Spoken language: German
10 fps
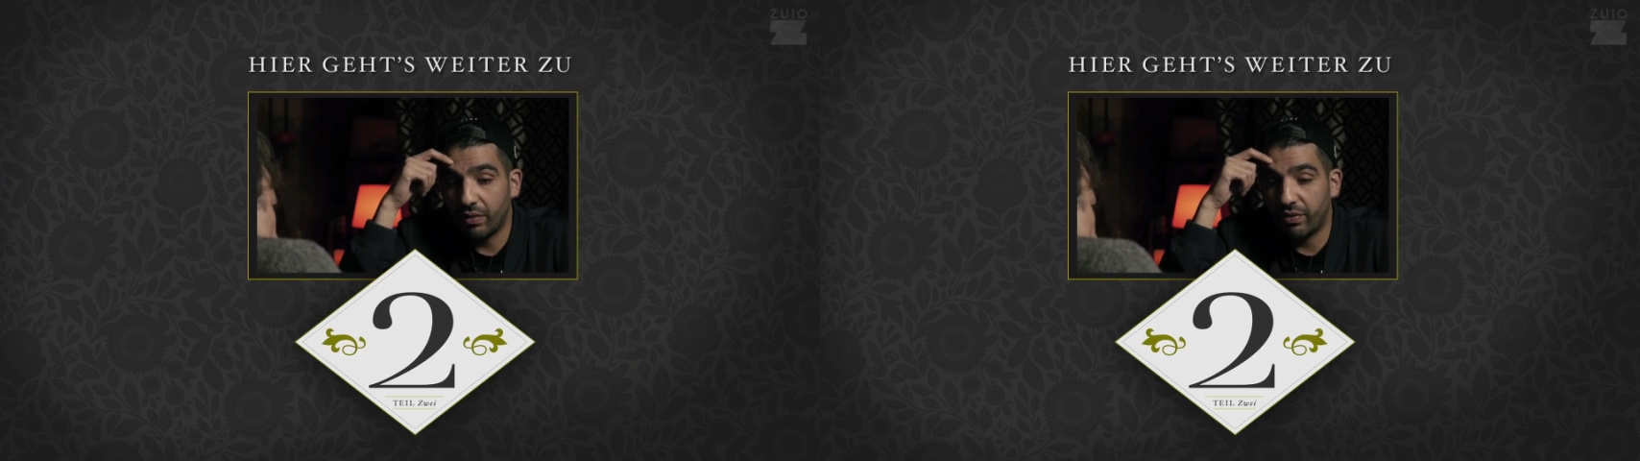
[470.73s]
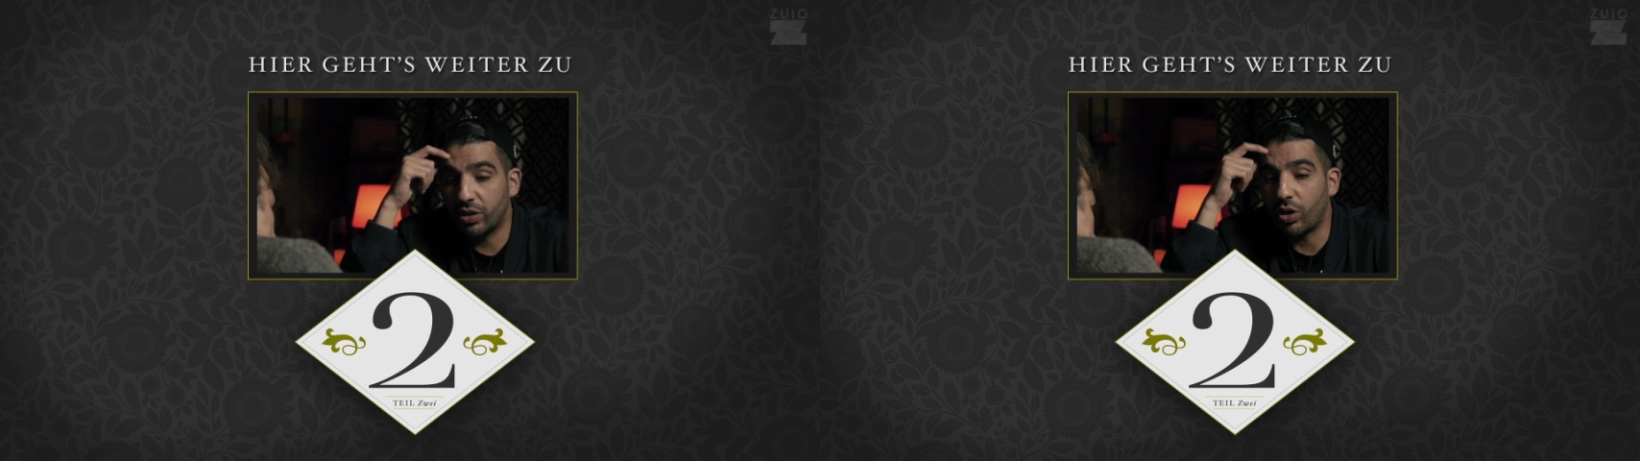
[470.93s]

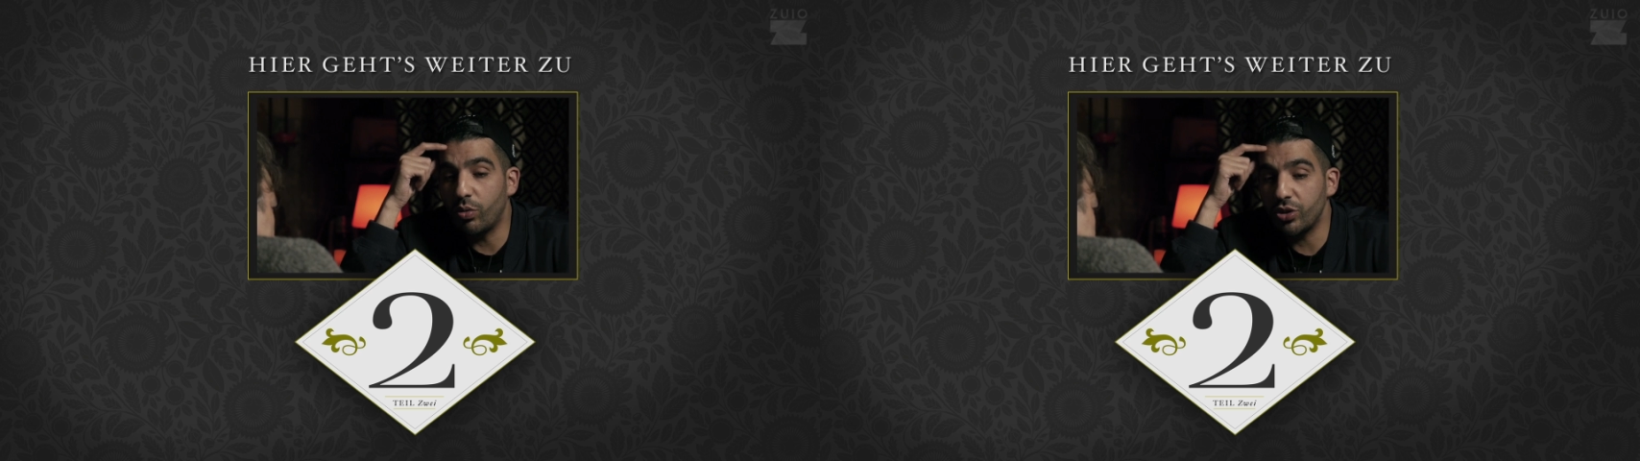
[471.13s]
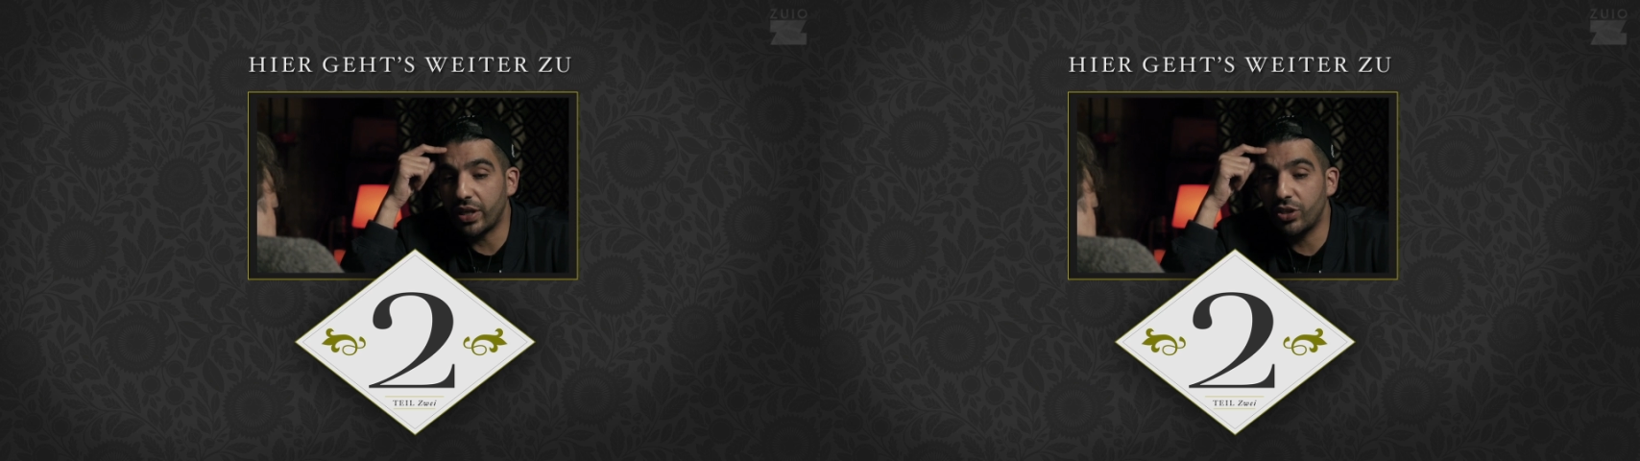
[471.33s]

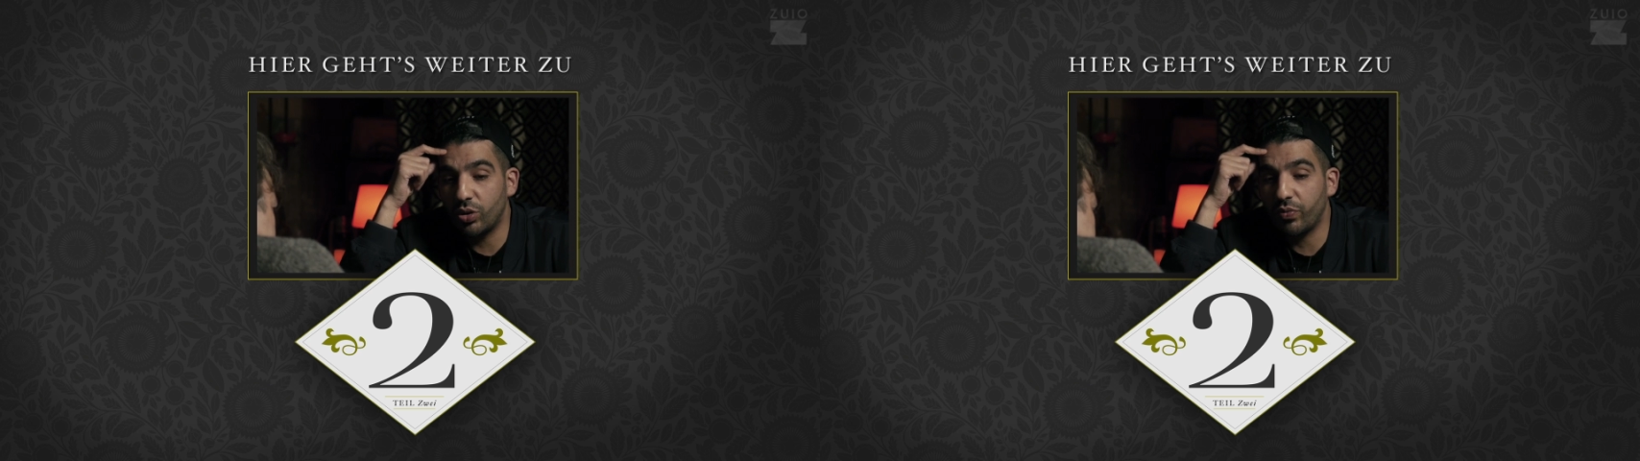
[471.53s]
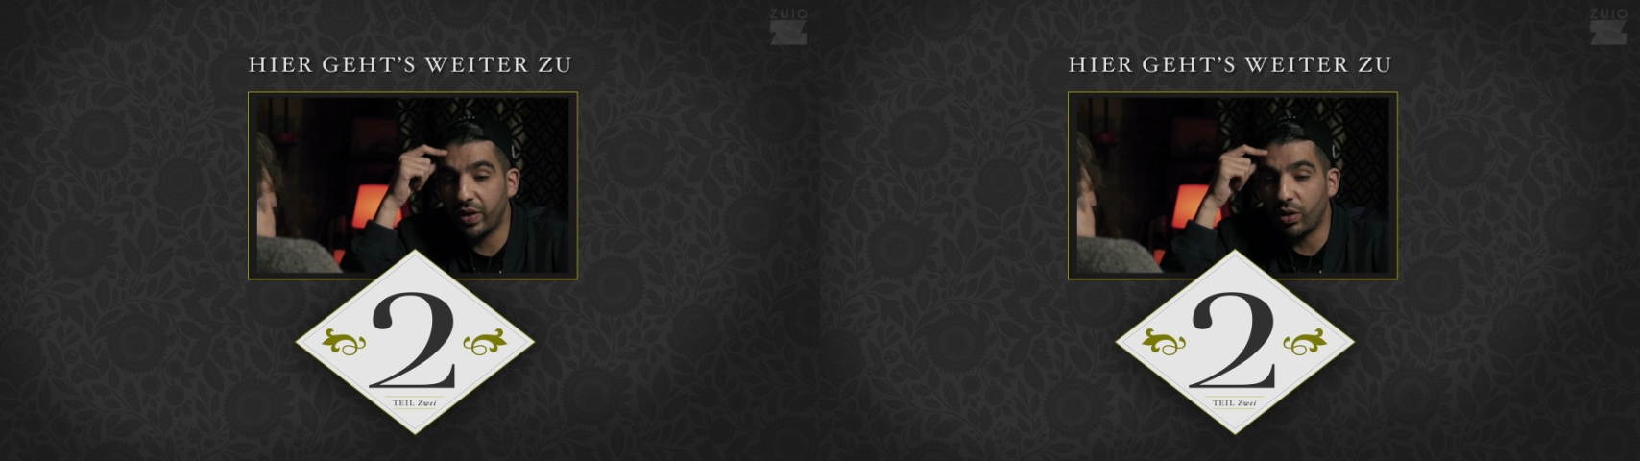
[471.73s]
vertraue ich ein
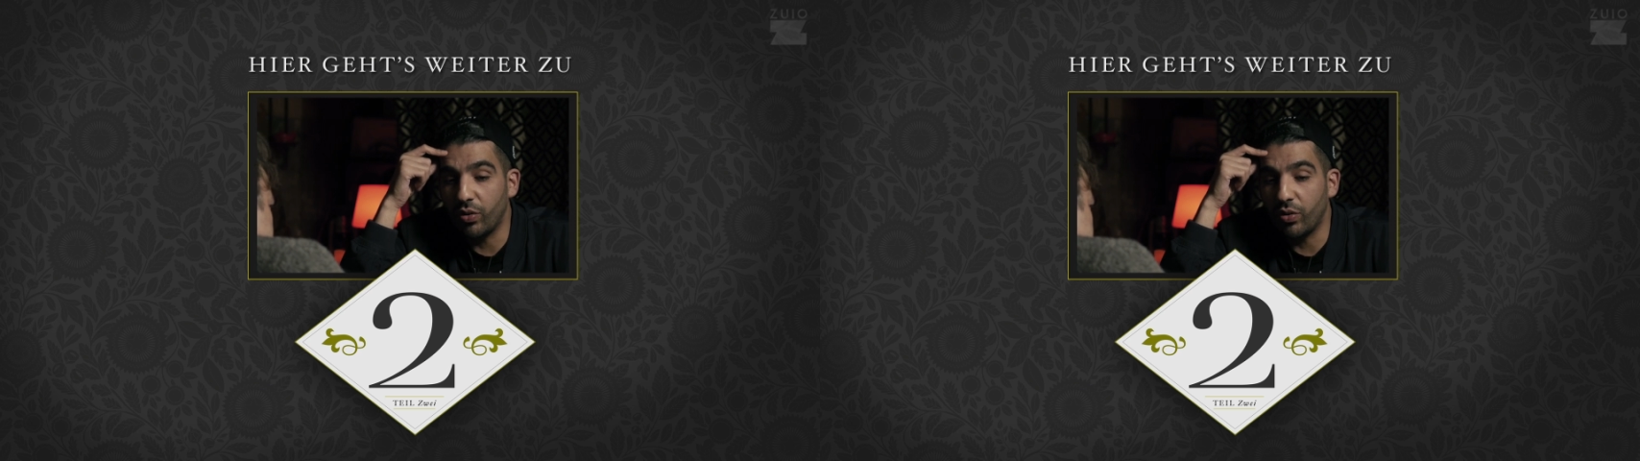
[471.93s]
Stück weit,